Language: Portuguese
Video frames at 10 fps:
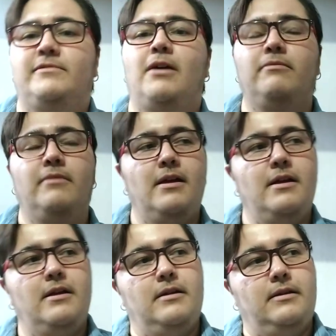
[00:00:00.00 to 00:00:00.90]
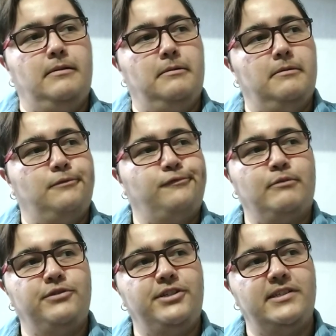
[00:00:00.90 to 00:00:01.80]
Então,
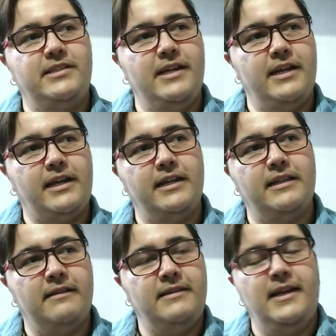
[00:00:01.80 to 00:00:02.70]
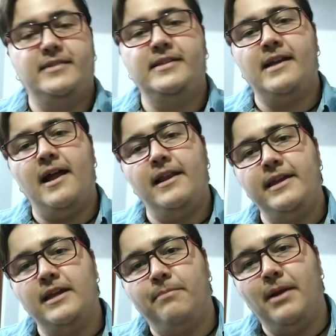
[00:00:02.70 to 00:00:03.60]
vamos dizer que da terceira
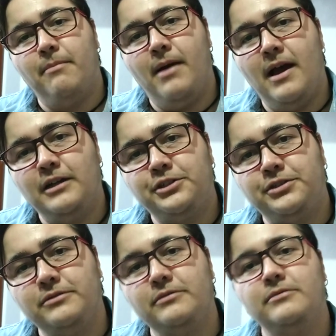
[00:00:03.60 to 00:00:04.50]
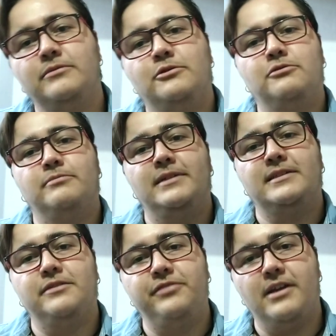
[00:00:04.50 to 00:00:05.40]
linha para baixo
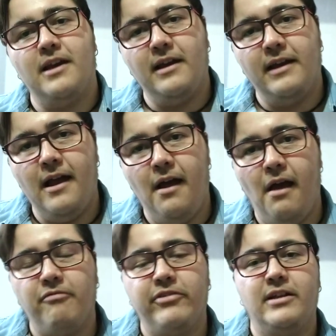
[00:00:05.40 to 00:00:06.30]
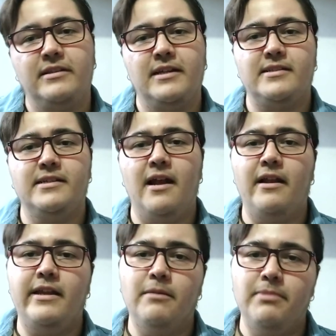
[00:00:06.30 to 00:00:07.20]
começa a ficar grave, da terceira
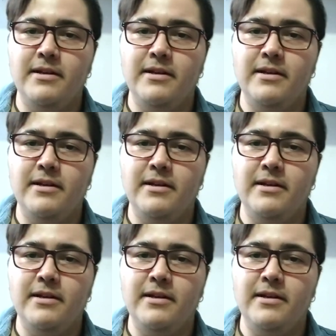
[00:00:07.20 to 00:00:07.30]
linha